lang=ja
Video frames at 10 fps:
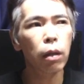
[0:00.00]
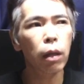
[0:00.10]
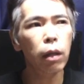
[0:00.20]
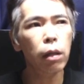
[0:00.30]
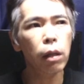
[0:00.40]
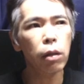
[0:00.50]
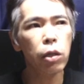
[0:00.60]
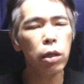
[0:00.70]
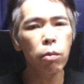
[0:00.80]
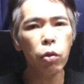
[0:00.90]
誰かが
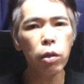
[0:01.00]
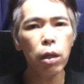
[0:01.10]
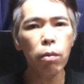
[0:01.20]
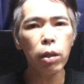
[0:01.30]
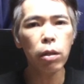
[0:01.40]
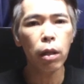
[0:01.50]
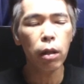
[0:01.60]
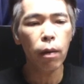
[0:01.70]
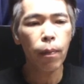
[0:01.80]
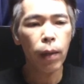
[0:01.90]
質問してました
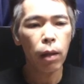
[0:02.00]
ね